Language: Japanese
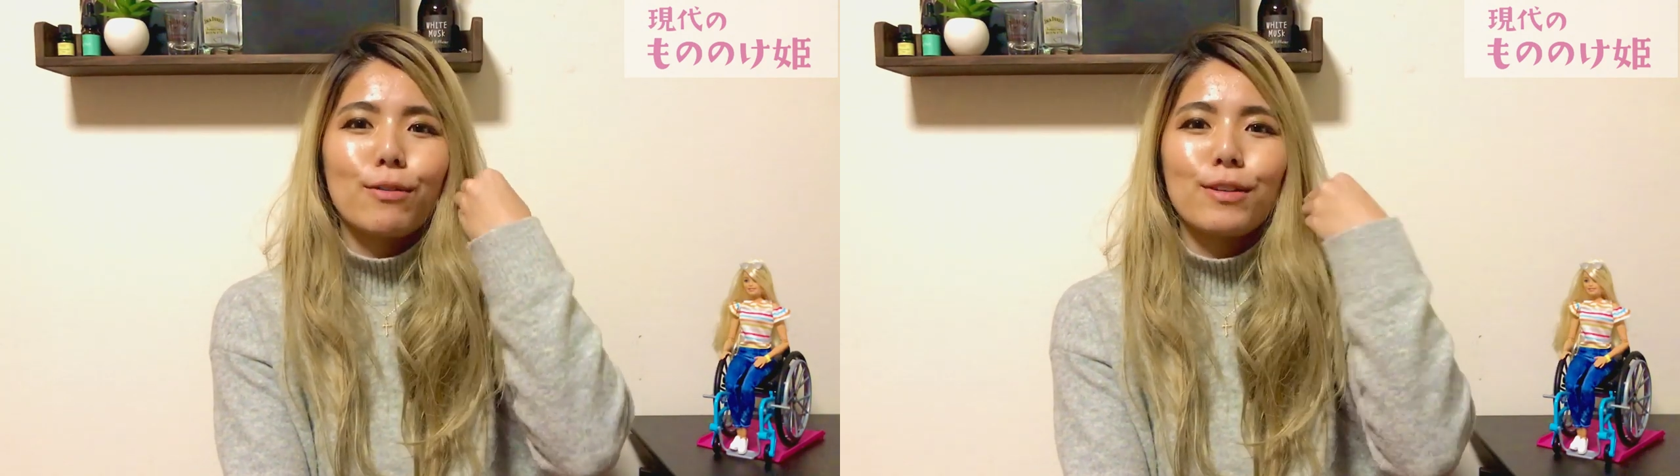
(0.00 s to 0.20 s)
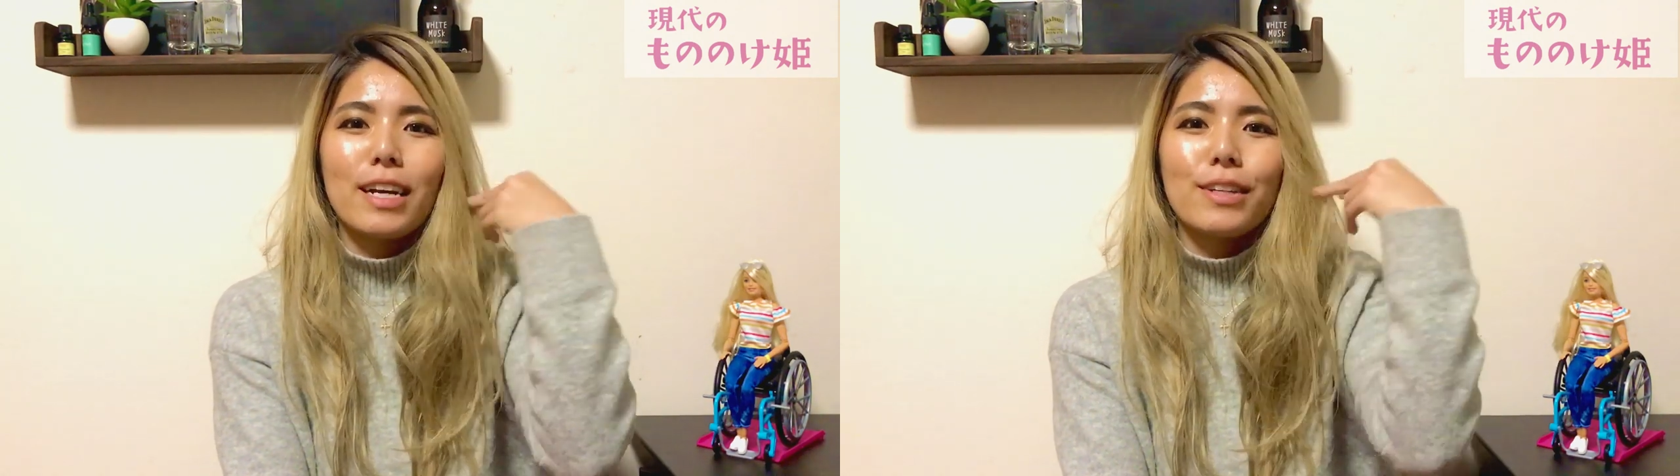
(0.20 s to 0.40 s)

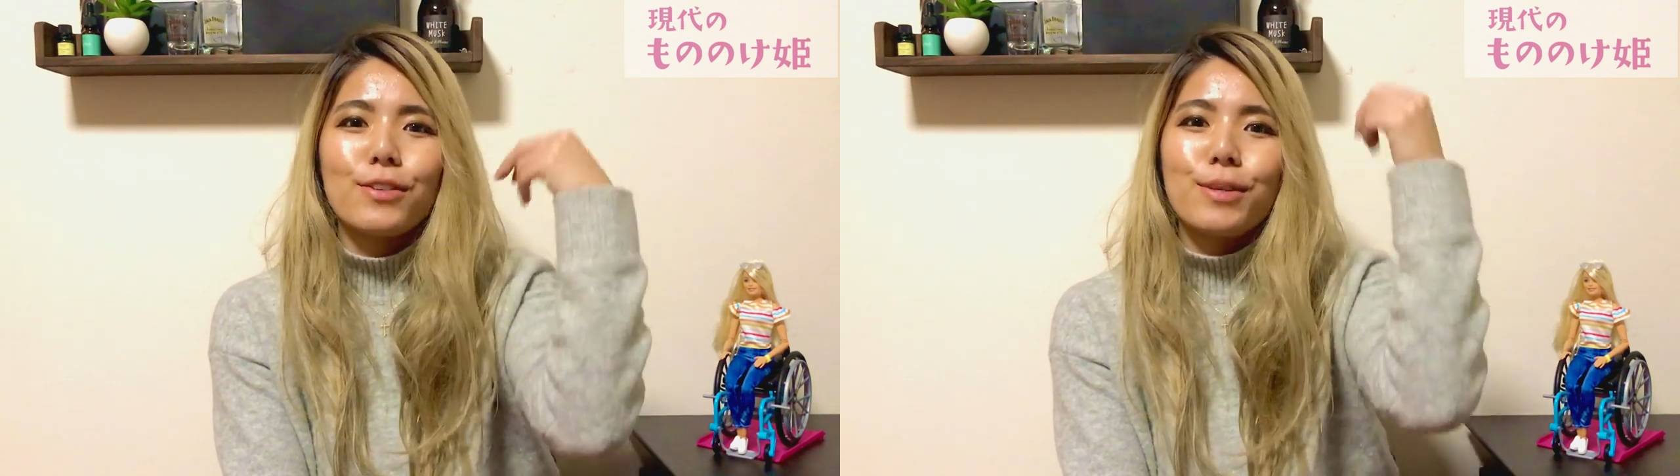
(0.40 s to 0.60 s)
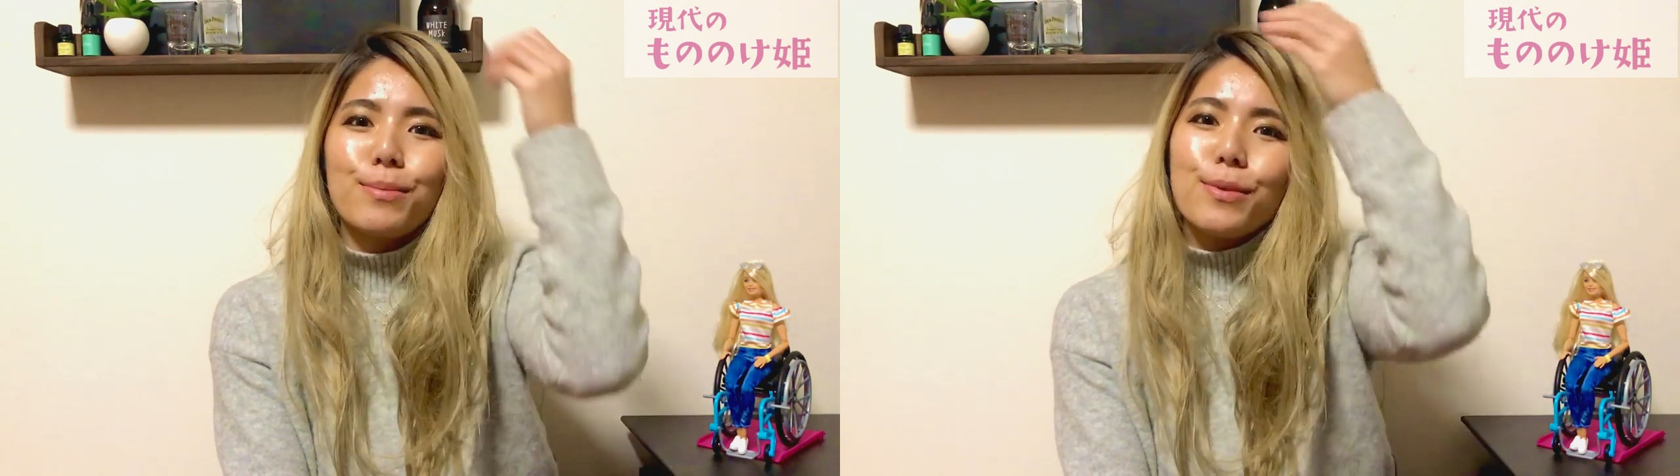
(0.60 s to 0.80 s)

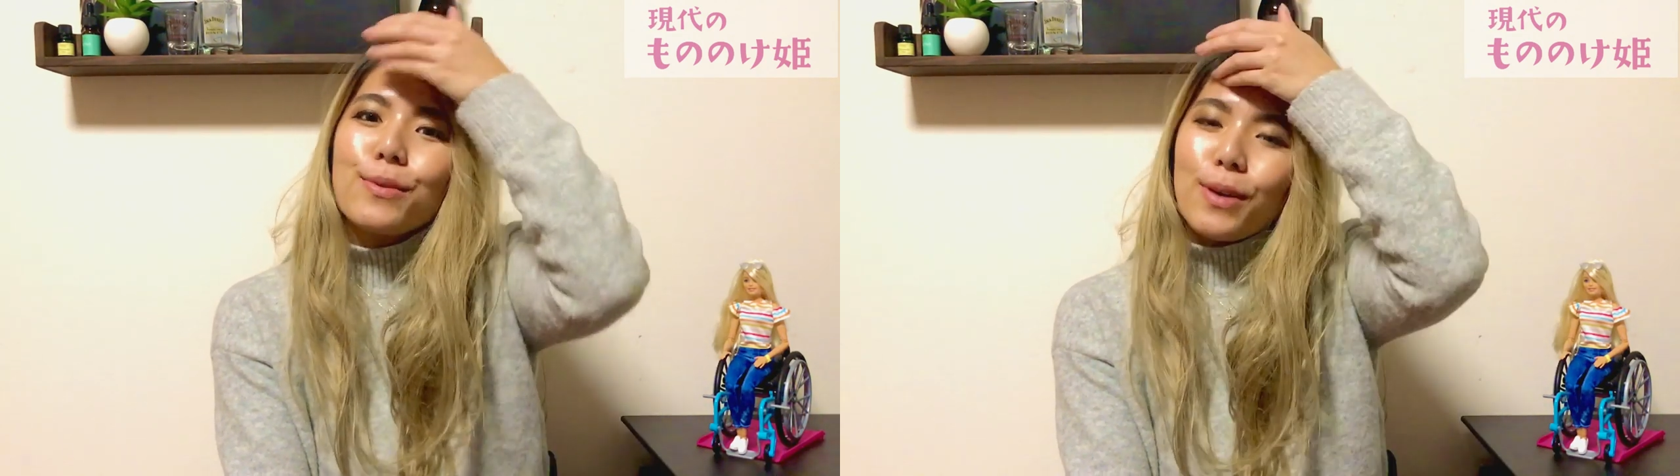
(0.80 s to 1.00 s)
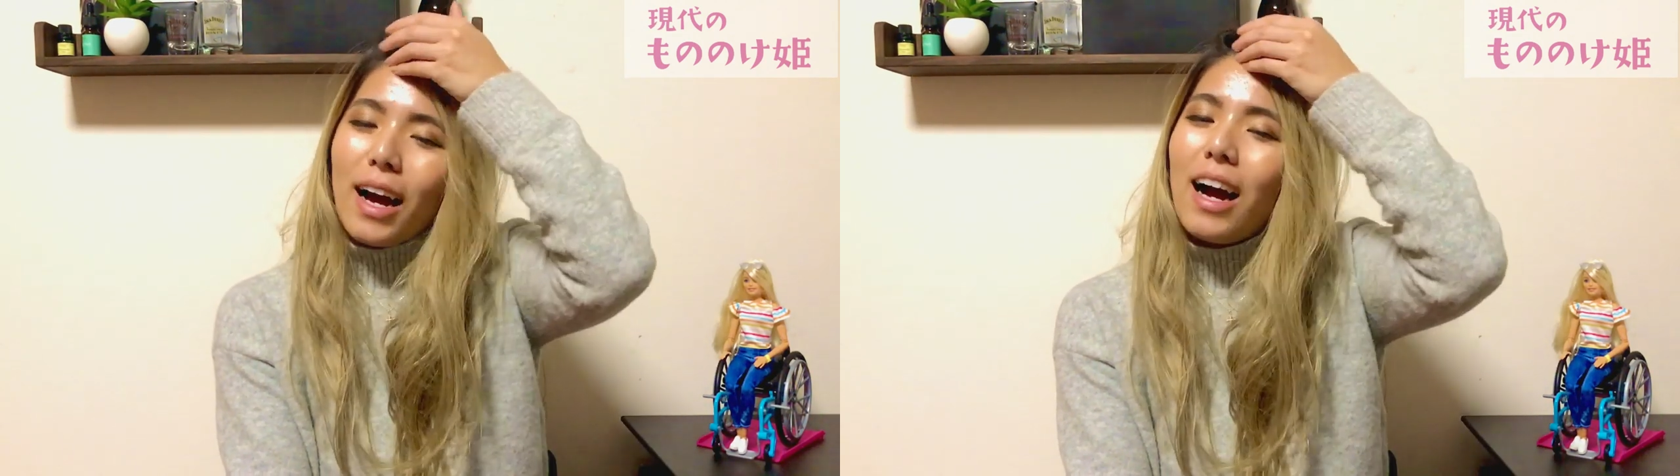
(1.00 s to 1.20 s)

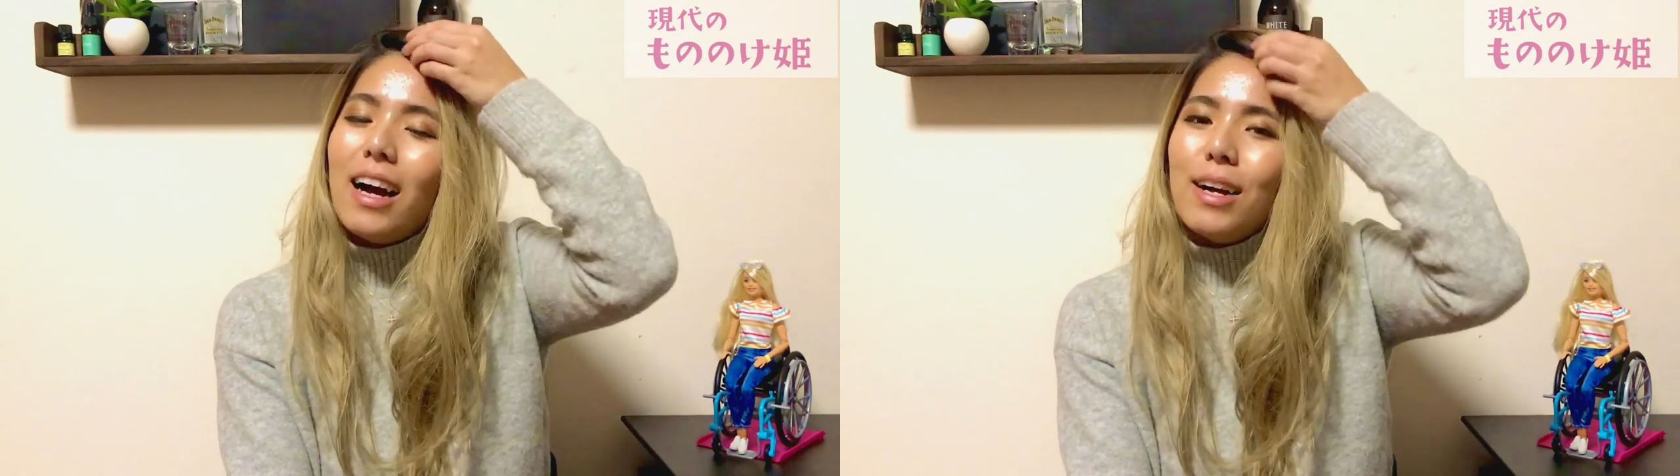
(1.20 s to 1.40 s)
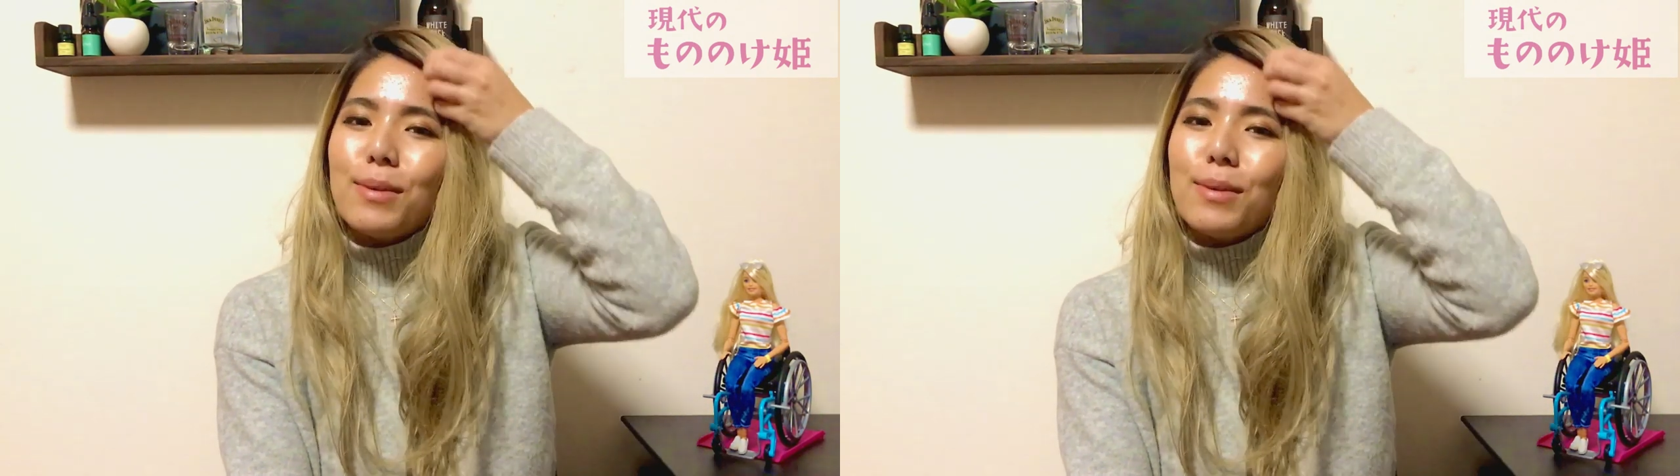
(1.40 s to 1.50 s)
オールナイトニッポン」とか、